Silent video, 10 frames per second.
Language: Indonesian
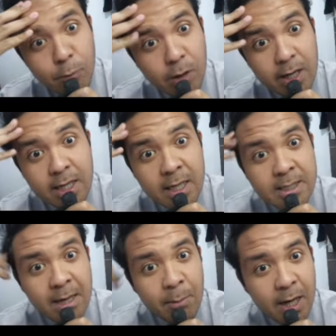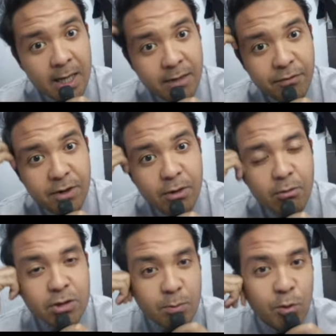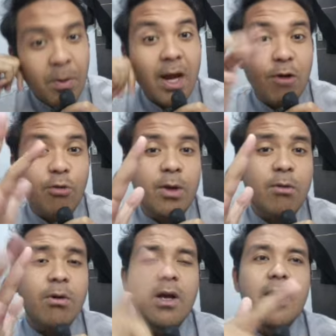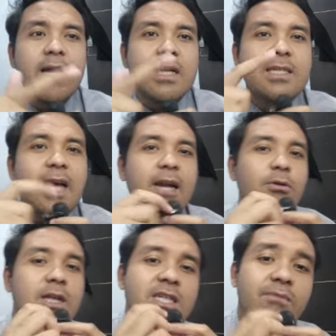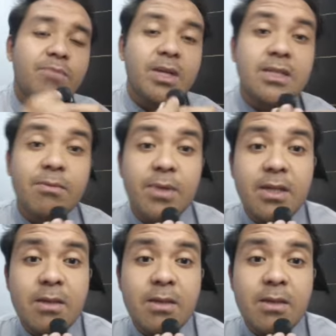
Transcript: bukan yang sama kayak video gue sebelumnya kayak gue bingung jadwal championship ini